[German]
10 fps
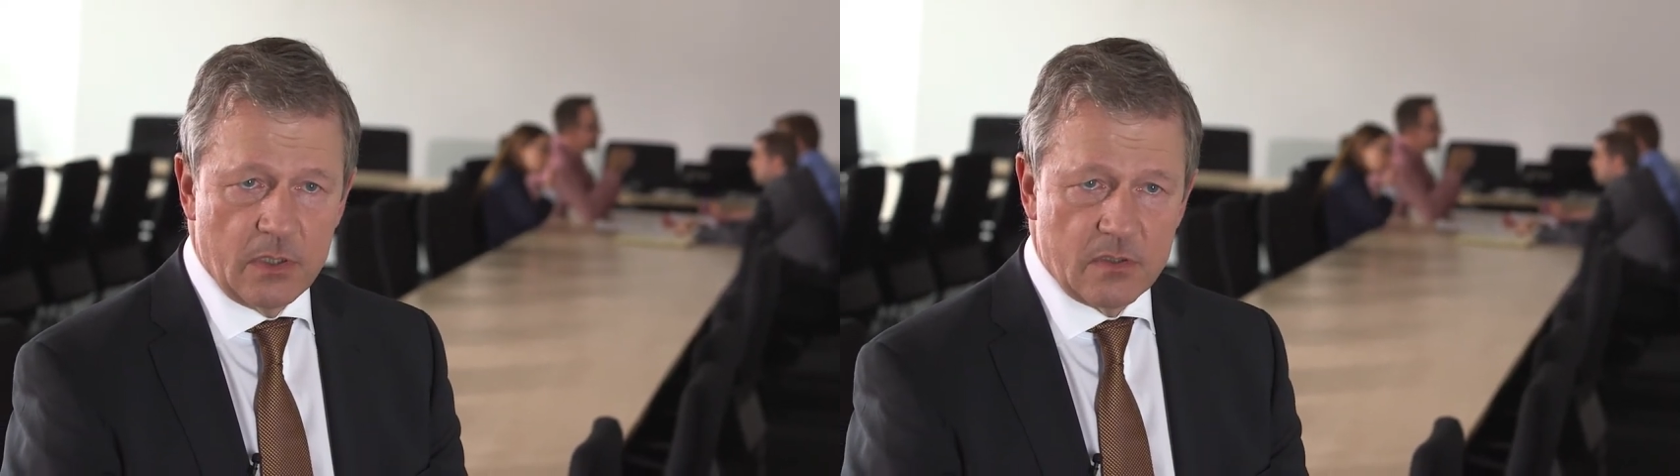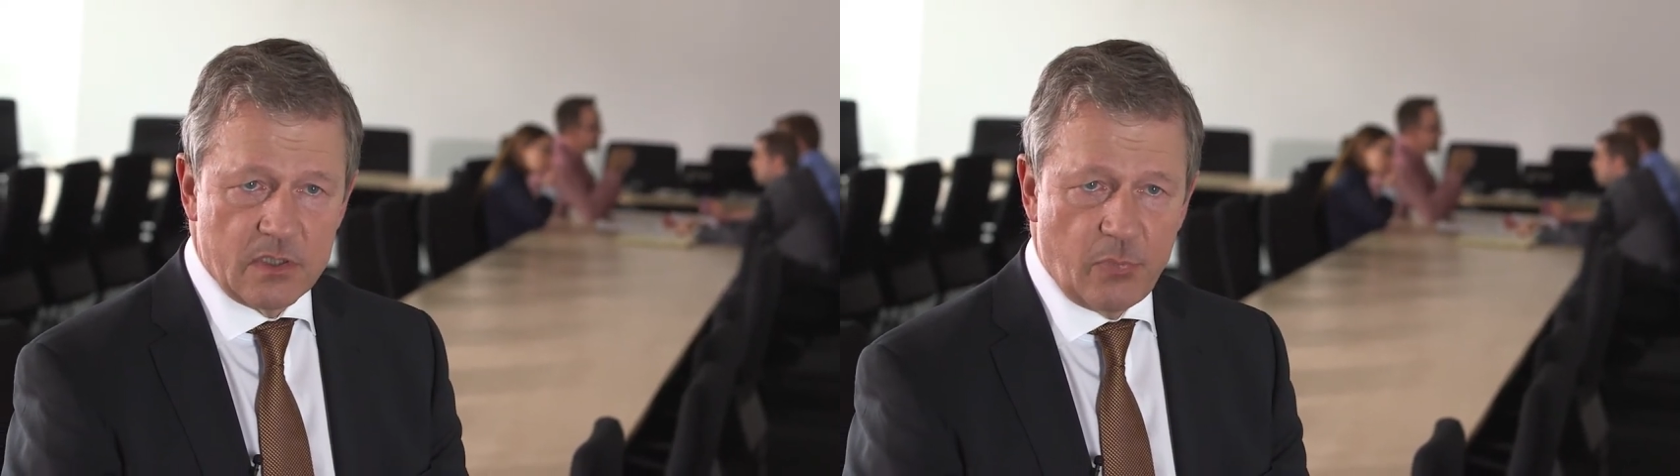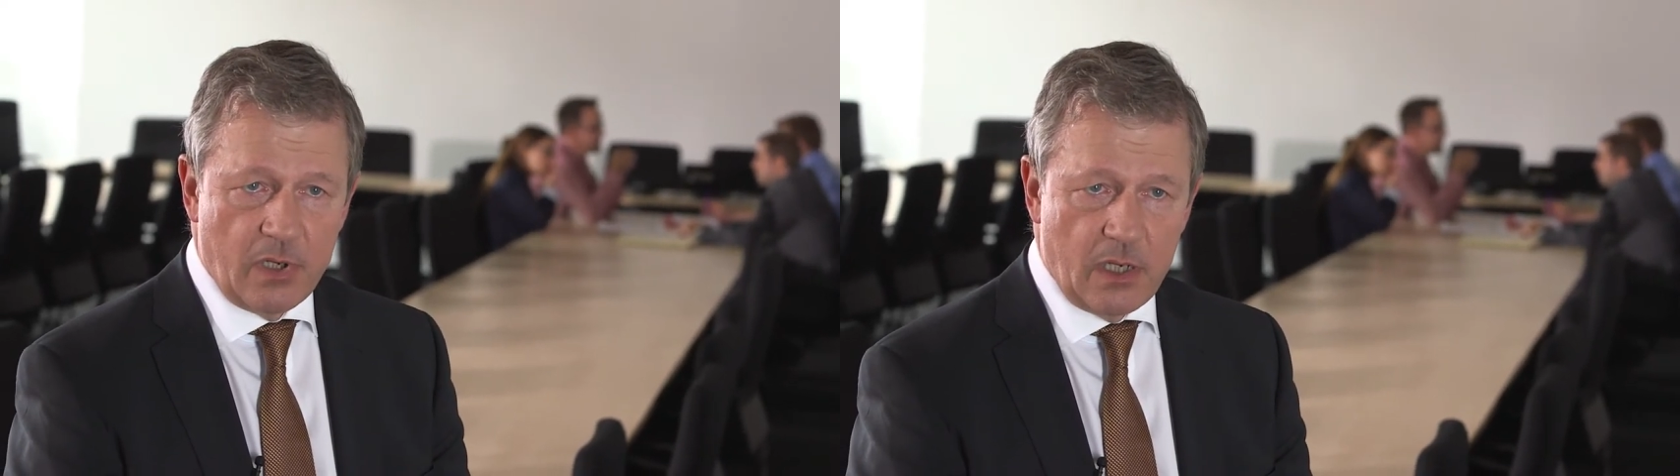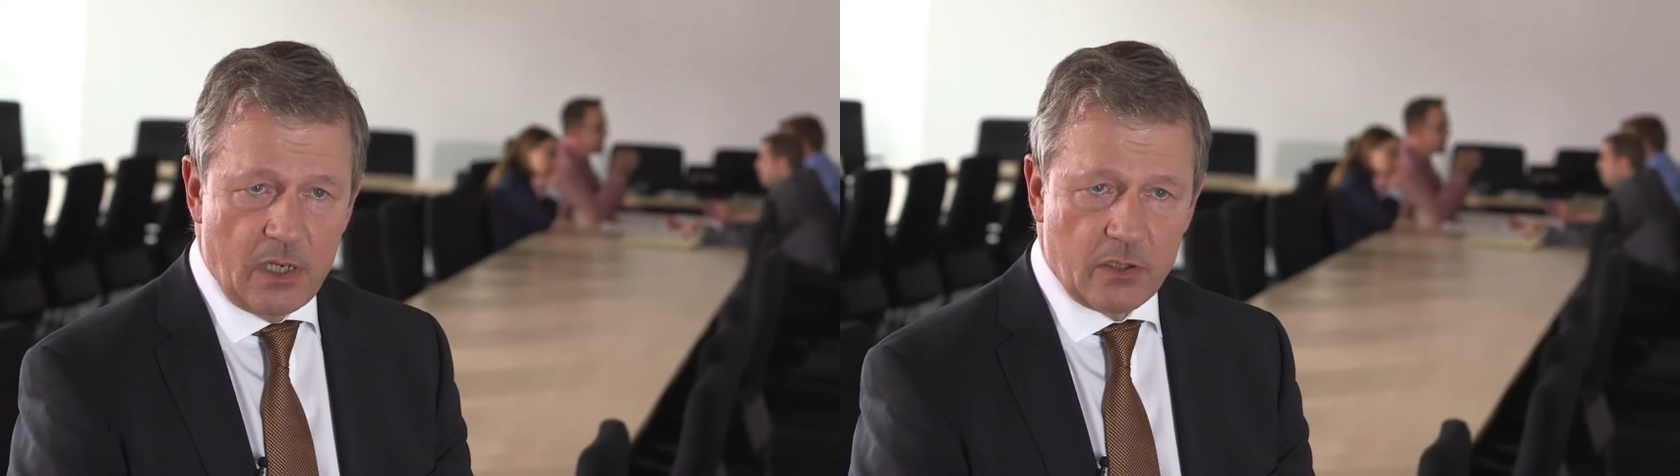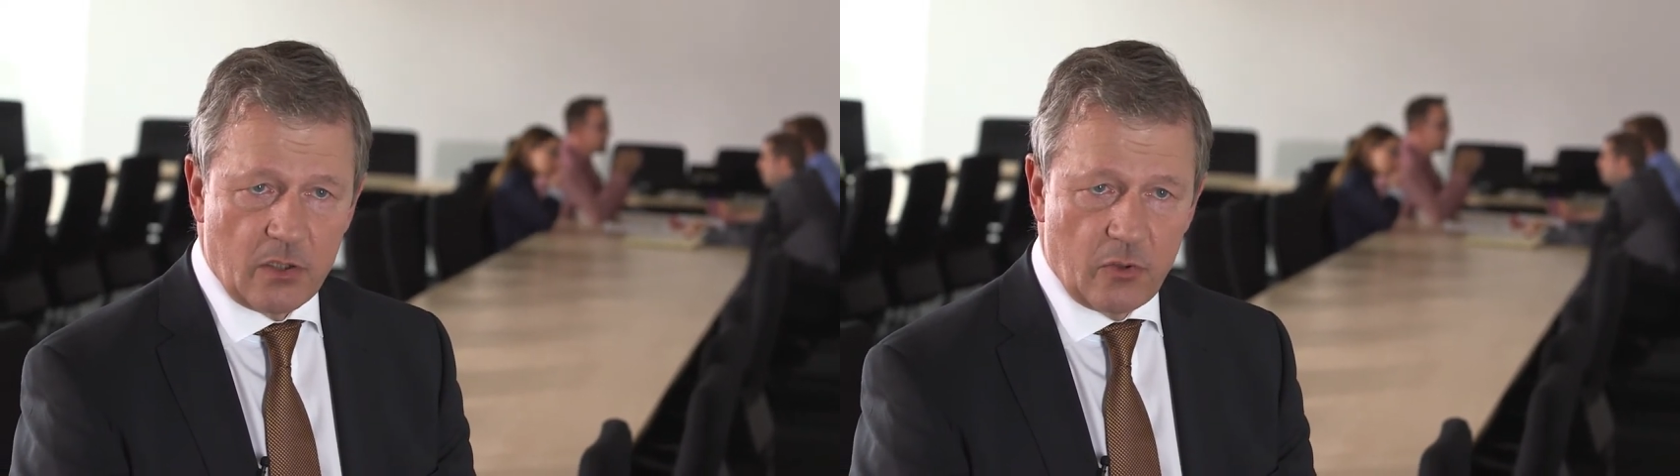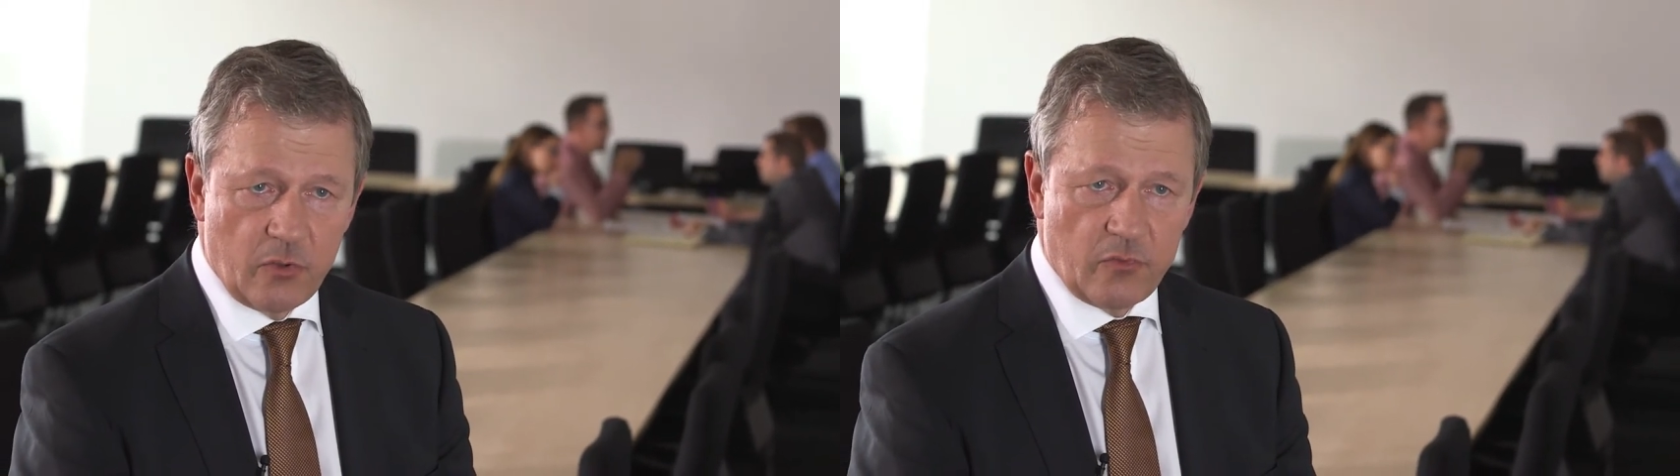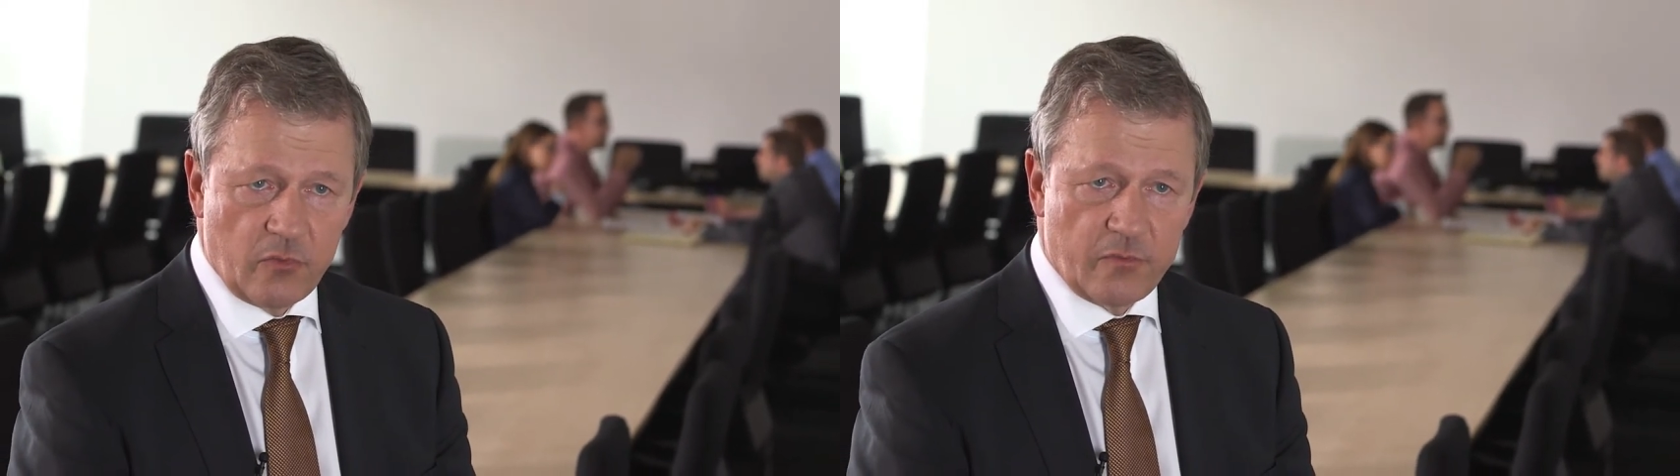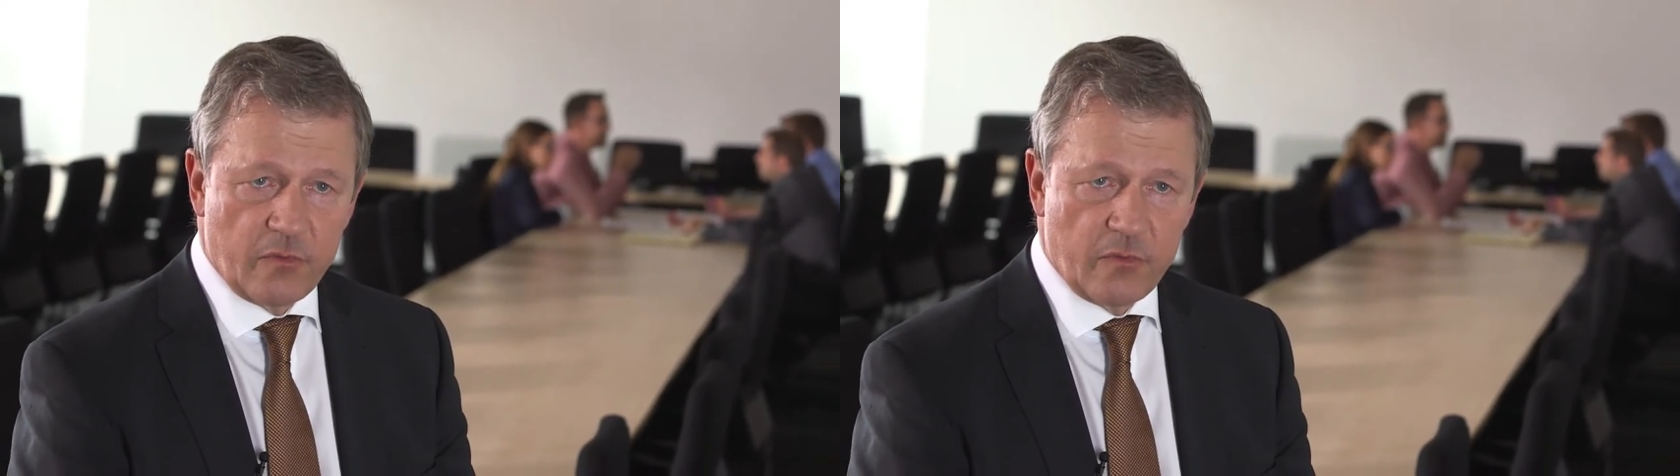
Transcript: separat aus und